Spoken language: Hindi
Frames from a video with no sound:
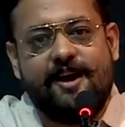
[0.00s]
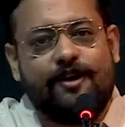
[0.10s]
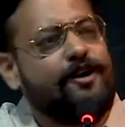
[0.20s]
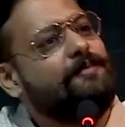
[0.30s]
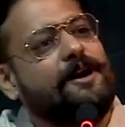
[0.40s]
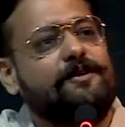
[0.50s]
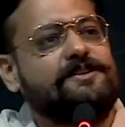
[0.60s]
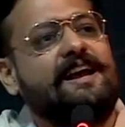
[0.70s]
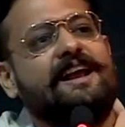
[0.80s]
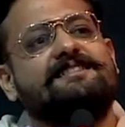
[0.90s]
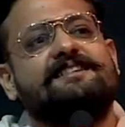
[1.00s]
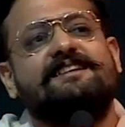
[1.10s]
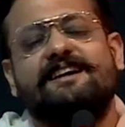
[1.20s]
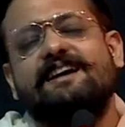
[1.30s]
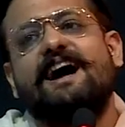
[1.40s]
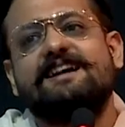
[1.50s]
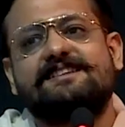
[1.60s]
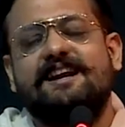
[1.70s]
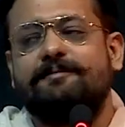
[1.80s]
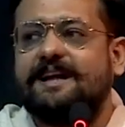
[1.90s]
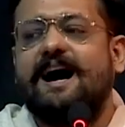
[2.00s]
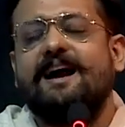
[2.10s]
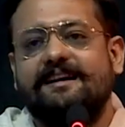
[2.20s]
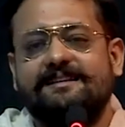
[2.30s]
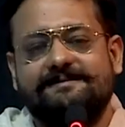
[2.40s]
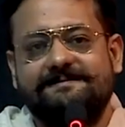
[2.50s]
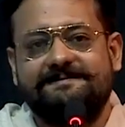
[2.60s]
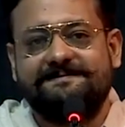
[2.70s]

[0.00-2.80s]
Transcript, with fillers: कोई भरोसा नहीं जिंदगी का आजकल हम बता रहे हैं